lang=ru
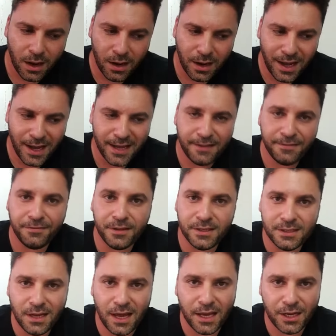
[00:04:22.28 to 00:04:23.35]
life
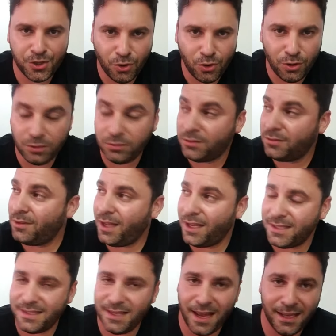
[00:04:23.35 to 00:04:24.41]
is like chocolate,
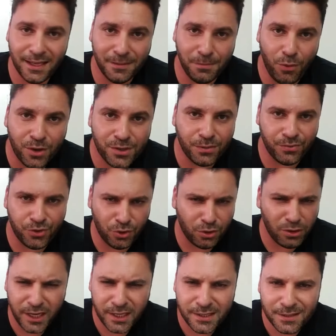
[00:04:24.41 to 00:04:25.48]
is like box of
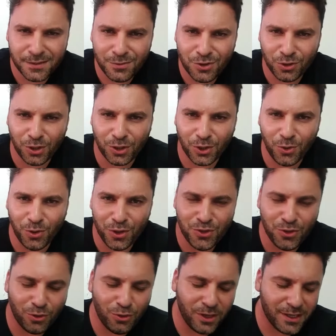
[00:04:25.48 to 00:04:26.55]
chocolates. Что-то такое,
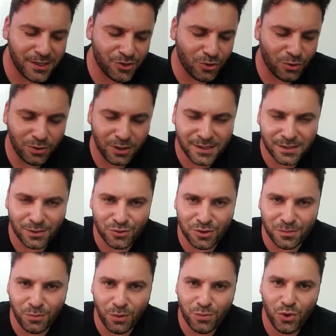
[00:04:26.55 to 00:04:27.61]
chocolate, chocolates я уже
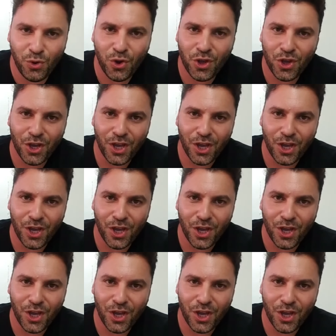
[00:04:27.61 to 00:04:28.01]
не помню.